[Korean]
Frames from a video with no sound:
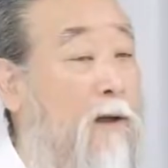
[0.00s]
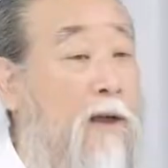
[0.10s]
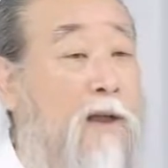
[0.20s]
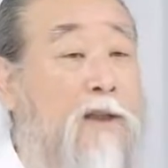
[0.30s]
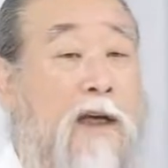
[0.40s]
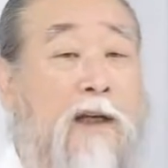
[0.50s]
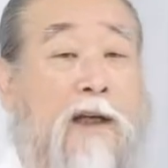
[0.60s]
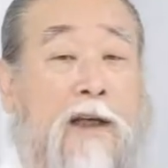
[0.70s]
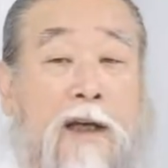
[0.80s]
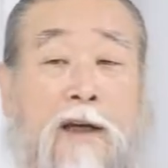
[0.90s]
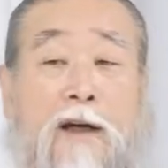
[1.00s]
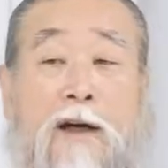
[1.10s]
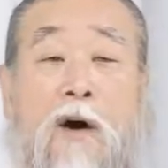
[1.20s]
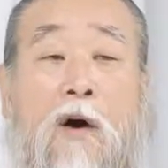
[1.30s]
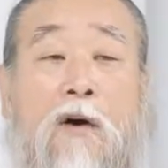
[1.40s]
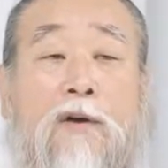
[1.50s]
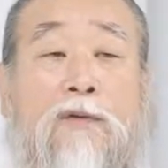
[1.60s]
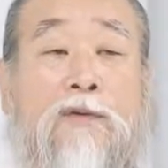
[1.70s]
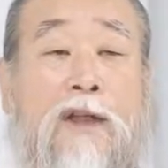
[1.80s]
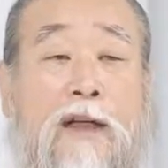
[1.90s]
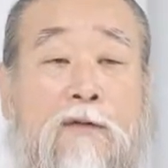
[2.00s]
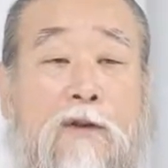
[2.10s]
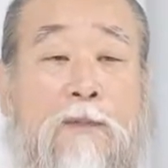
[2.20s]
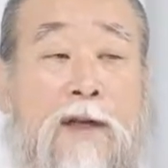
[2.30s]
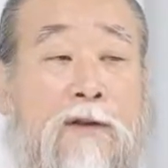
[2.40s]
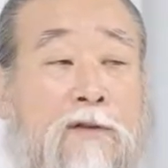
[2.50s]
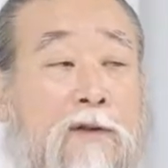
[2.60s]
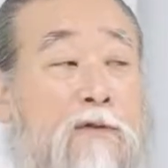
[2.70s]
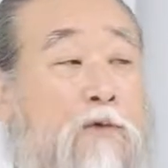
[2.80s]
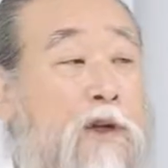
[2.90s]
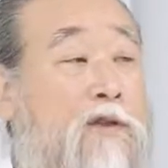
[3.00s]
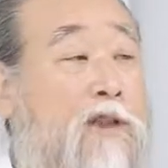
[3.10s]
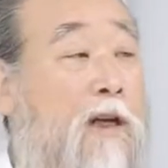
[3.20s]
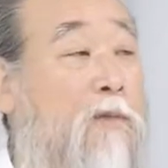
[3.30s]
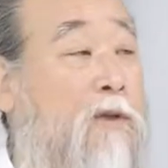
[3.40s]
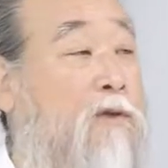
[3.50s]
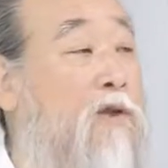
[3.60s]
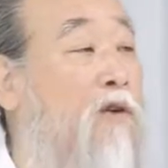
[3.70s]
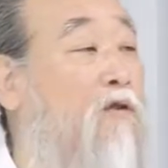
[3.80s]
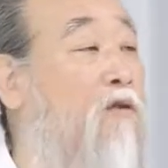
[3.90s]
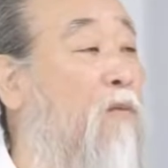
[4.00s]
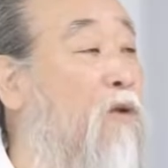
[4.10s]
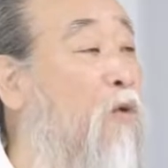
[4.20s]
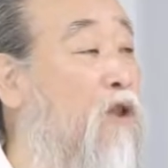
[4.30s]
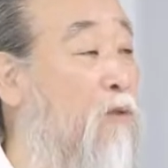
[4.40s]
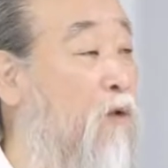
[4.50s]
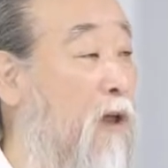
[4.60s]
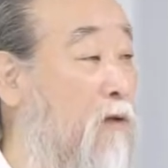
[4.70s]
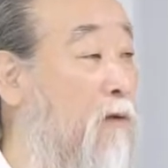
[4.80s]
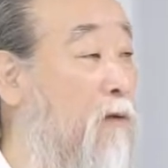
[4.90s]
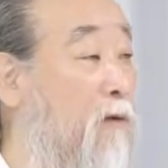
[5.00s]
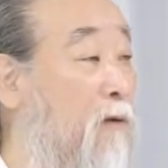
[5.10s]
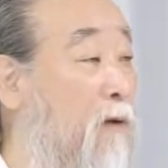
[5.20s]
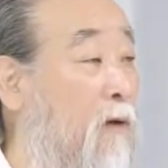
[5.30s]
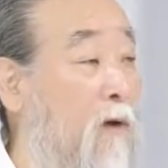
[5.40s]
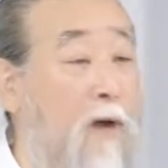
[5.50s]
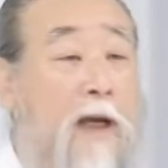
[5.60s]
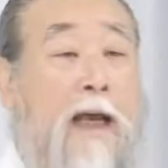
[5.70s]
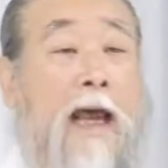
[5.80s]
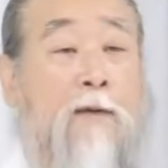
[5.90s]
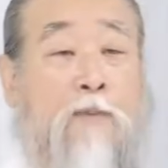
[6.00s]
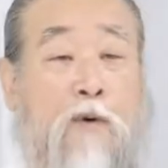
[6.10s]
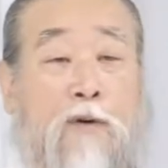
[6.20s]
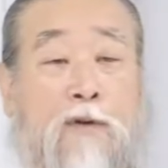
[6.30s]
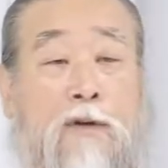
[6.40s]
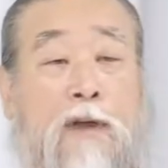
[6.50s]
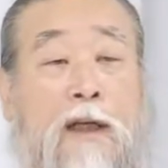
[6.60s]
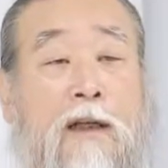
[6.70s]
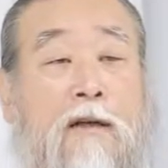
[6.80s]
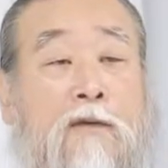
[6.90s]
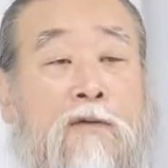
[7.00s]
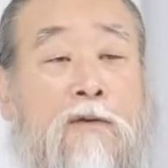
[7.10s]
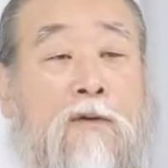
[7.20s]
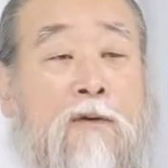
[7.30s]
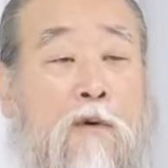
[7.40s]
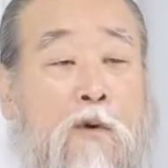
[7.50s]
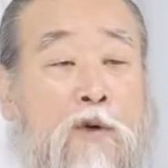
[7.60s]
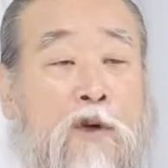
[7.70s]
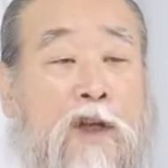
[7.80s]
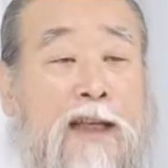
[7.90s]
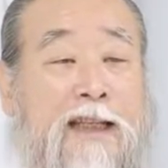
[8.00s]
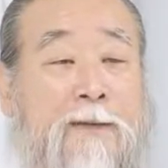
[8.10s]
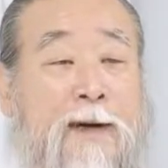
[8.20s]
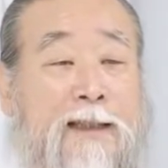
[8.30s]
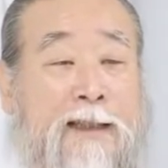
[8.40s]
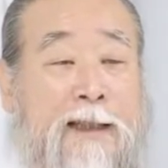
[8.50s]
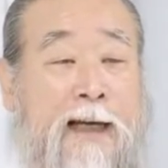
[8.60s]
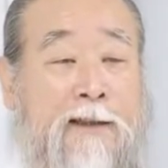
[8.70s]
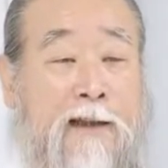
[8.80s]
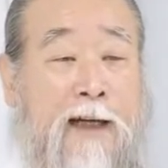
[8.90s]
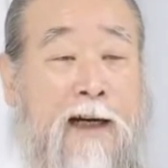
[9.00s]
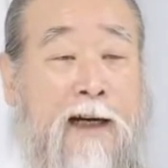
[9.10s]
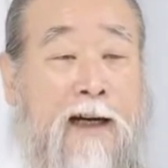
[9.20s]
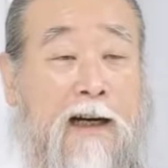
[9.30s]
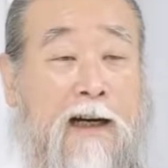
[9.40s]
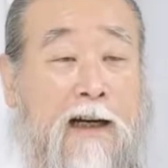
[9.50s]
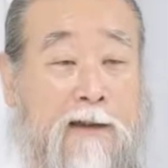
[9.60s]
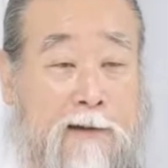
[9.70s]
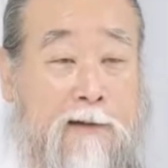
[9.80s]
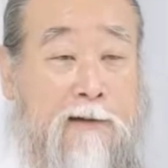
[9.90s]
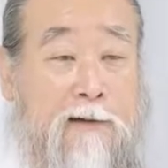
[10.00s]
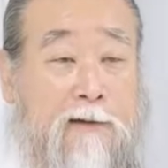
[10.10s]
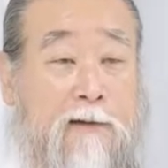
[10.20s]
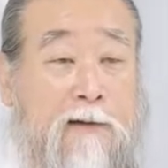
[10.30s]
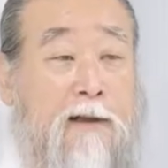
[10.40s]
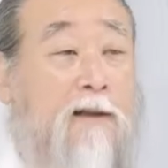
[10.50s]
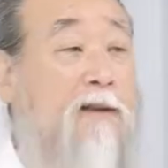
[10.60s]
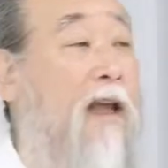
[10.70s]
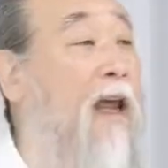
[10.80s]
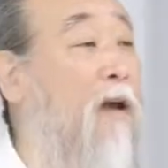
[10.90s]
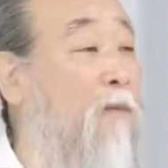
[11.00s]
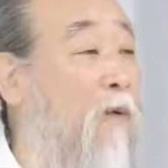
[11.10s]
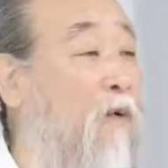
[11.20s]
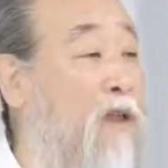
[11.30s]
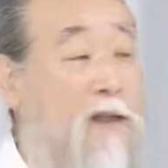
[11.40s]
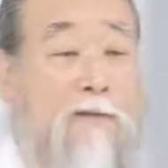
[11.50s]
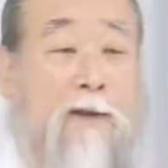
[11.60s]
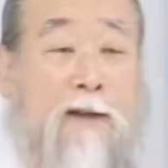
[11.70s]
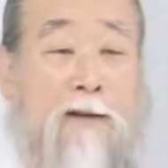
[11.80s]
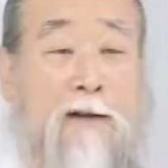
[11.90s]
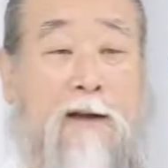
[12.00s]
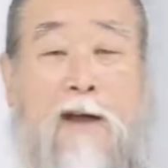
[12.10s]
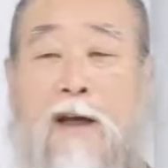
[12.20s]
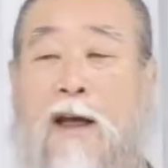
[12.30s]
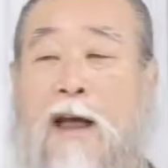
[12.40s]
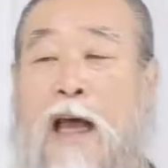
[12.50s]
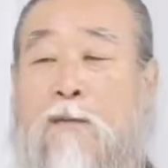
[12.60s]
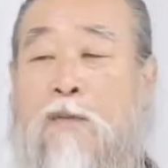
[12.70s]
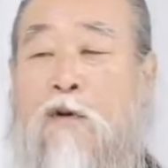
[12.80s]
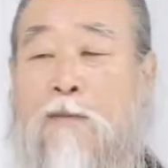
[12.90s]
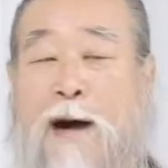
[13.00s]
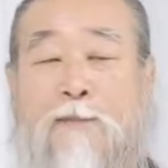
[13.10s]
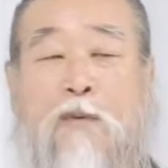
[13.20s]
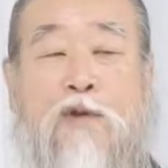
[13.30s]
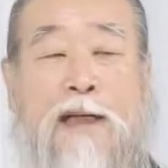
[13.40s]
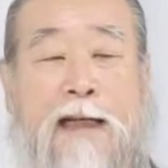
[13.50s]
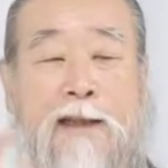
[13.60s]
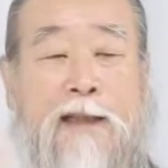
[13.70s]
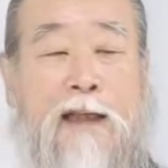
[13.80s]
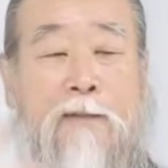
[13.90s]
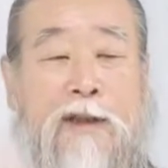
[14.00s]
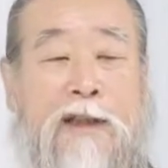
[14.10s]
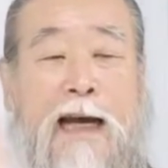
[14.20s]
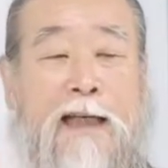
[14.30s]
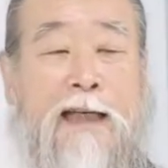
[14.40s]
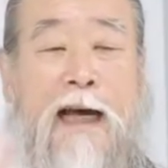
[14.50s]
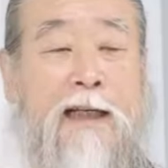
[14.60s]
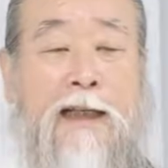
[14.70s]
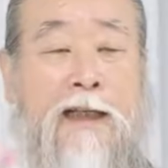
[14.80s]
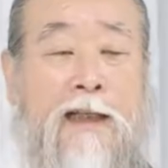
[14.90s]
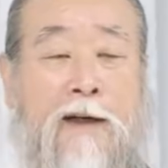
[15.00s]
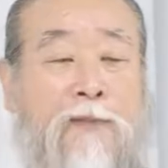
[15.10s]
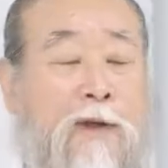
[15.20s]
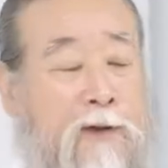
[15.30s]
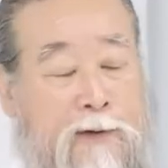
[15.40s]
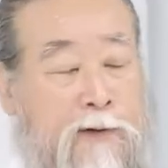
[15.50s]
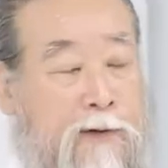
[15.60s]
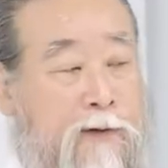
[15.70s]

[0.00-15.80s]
이 사회에 어려운 사람들, 백성들을 위해서 살면 즐거움은 올지 몰라도 행복은 인류 공명에 이바지할 때다. 그때 행복을 찾습니다. 행복은 맛보지 않은 사람은 이야기할 일이 없어.